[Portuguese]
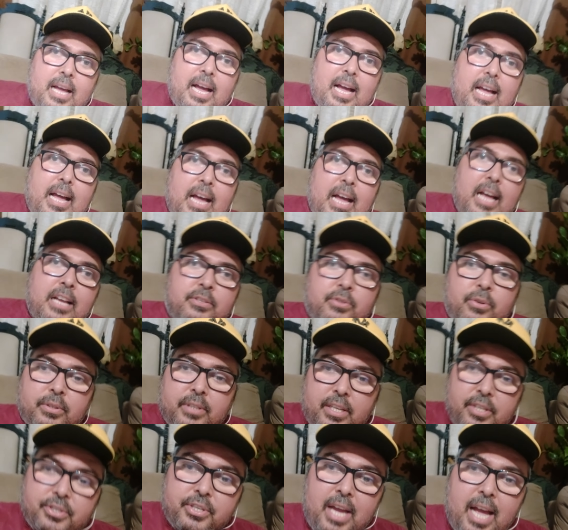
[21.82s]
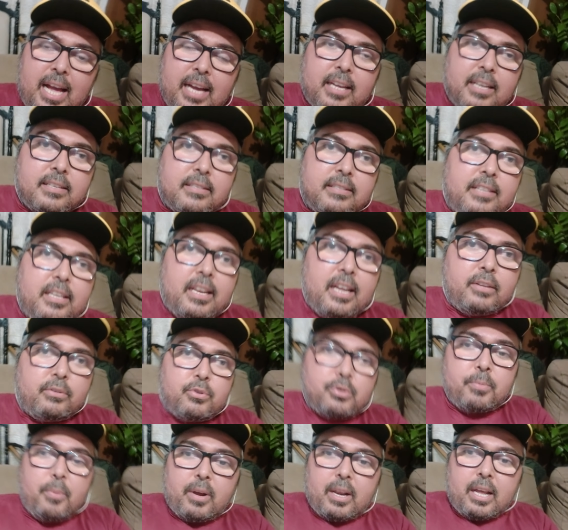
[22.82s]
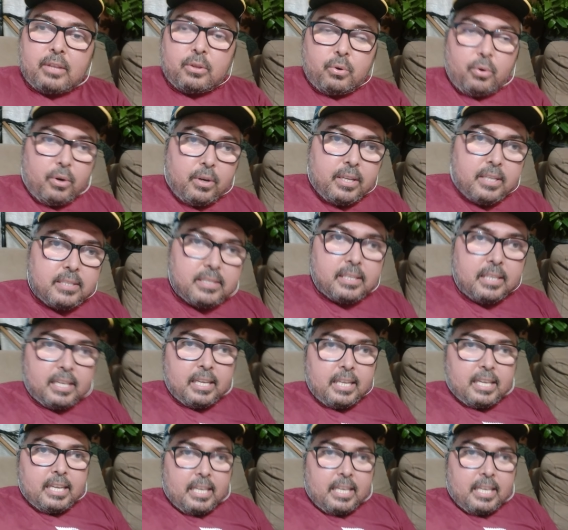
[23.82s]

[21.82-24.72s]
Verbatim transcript: As outras chácaras, tirando os moradores.